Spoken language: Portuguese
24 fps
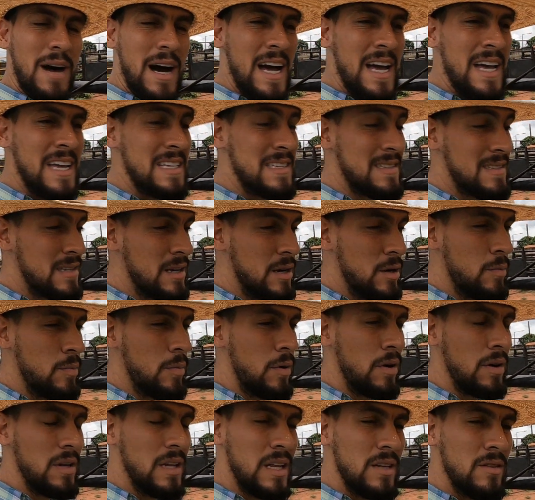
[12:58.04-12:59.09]
mas deu
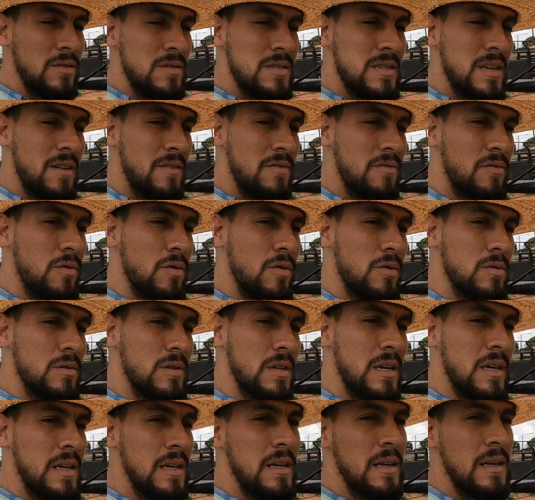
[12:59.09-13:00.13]
bom lá no
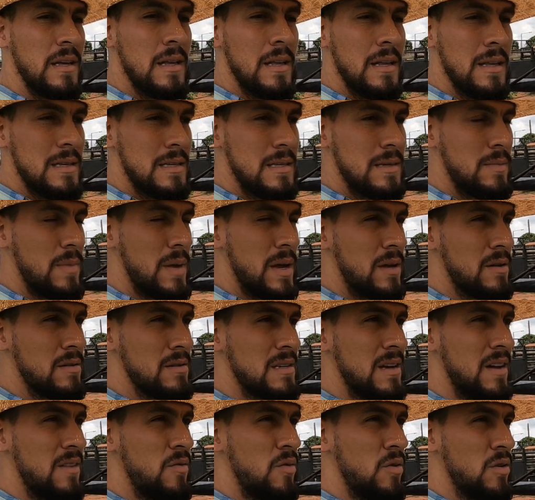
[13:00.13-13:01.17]
desaforo, né? Se bem que
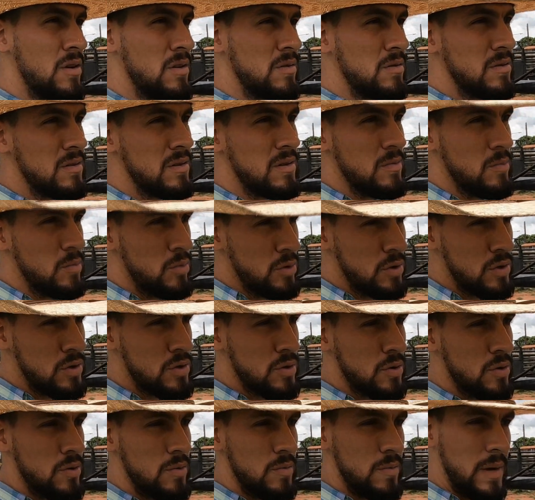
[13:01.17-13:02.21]
o desaforo
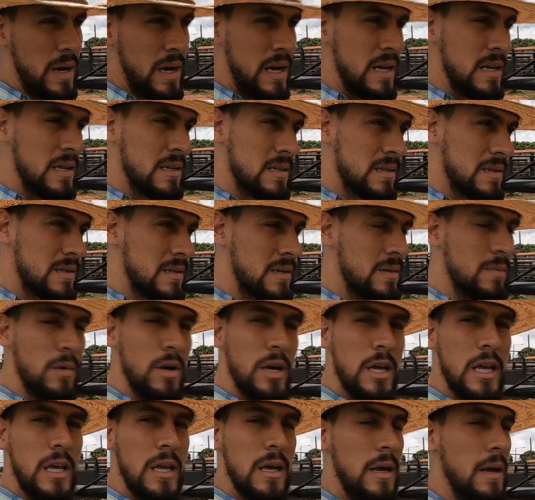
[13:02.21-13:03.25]
embuchou, mas
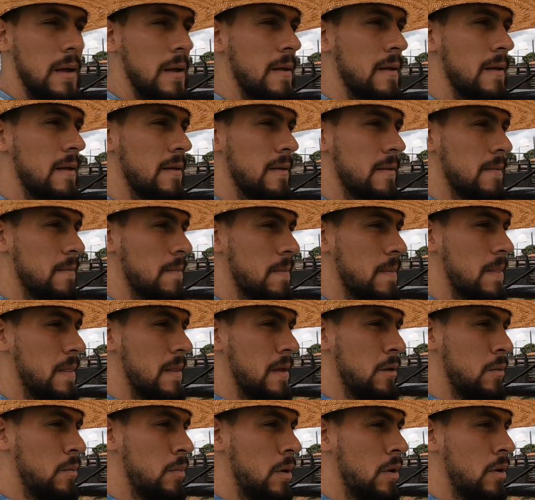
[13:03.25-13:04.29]
tamo aí.
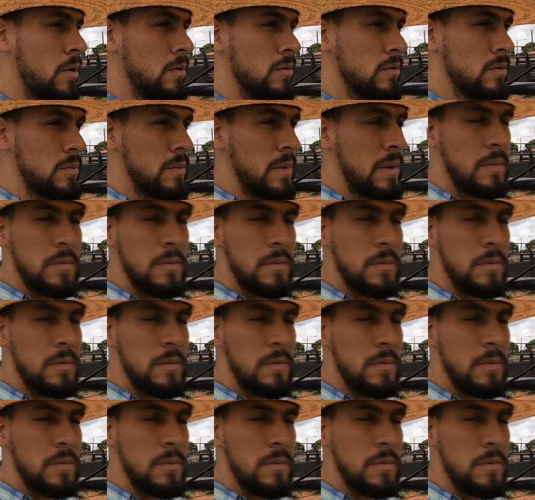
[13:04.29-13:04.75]
Deu bom do